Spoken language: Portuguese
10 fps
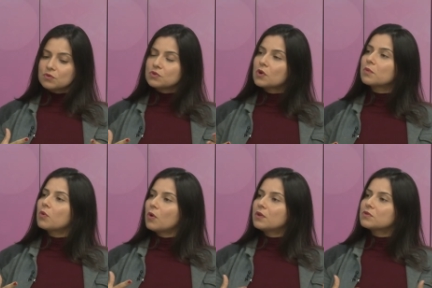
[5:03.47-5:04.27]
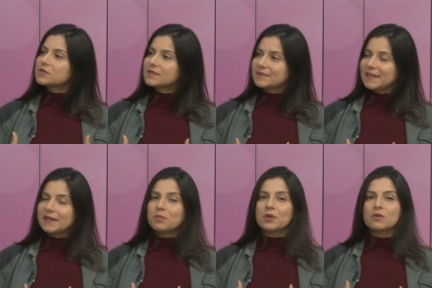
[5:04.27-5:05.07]
dos hormônios,
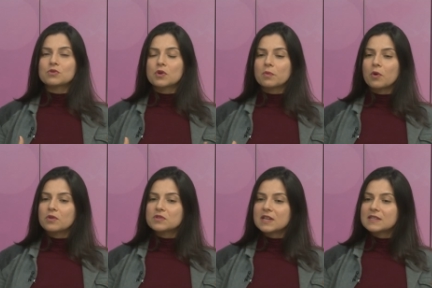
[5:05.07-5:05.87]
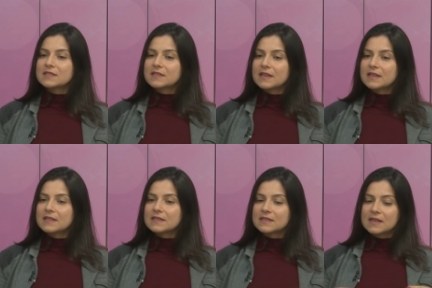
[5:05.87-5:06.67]
né? Porque os hormônios, eles,
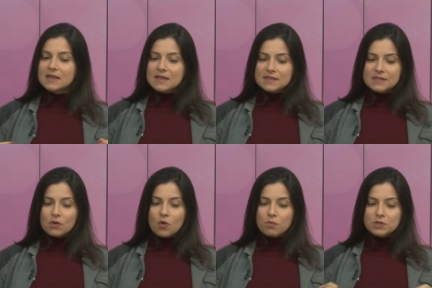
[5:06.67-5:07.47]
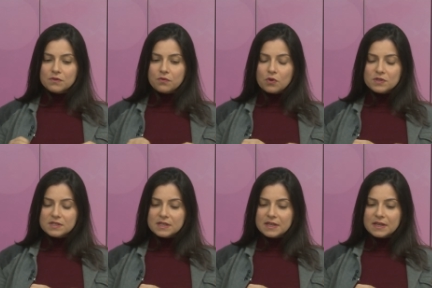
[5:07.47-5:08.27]
eles são como se
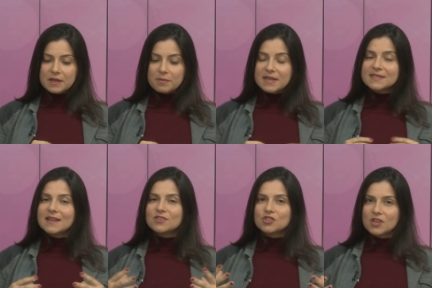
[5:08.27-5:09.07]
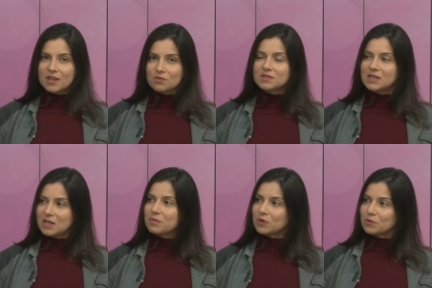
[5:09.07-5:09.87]
fossem mensageiros
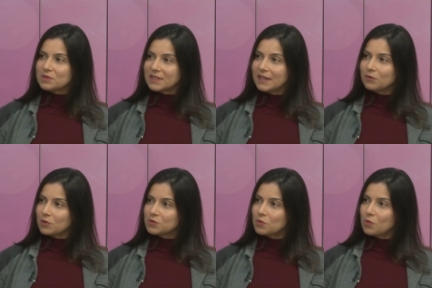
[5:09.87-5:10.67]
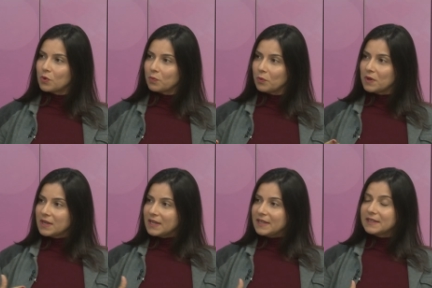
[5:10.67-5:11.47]
químicos né, no nosso corpo.
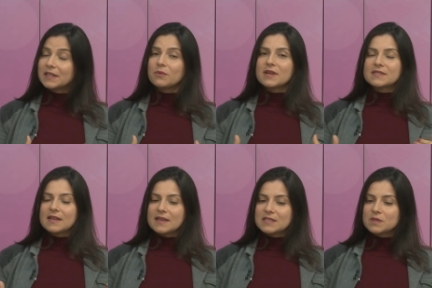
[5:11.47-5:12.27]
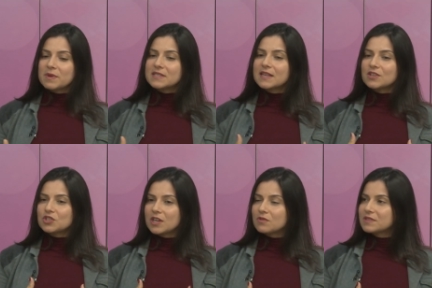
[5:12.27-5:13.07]
Então, essa, esses
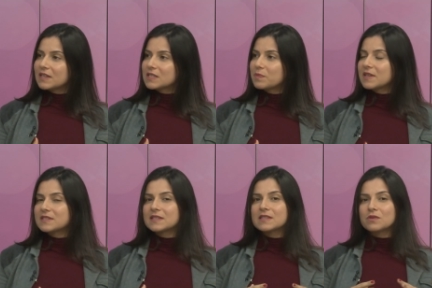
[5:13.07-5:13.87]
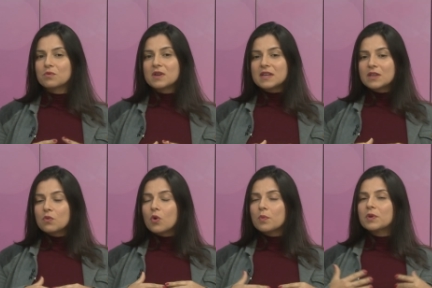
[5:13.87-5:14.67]
mensageiros, eles precisam que
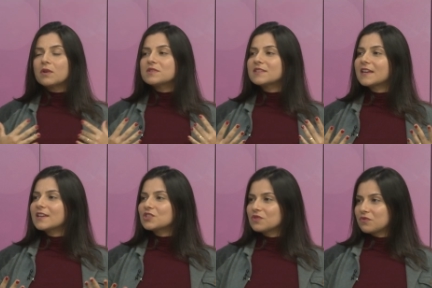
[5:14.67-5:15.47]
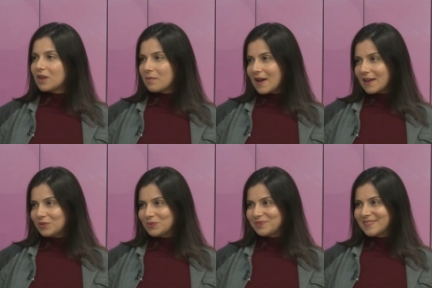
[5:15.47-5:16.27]
o corpo não esteja
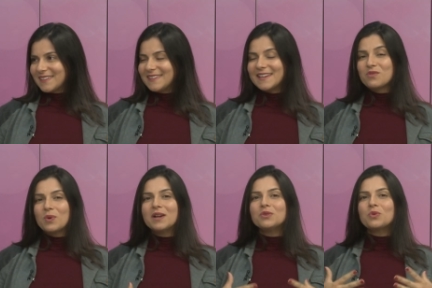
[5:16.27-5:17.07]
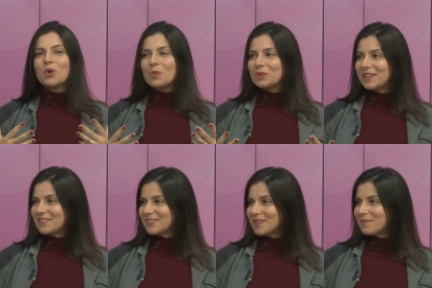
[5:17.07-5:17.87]
inflamado. E aí, quando o corpo está
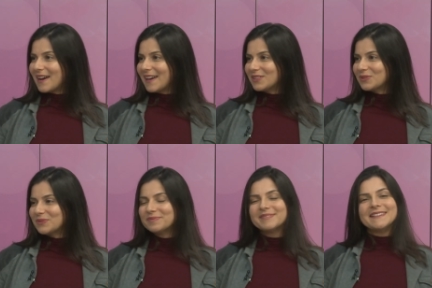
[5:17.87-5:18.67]
inflamado,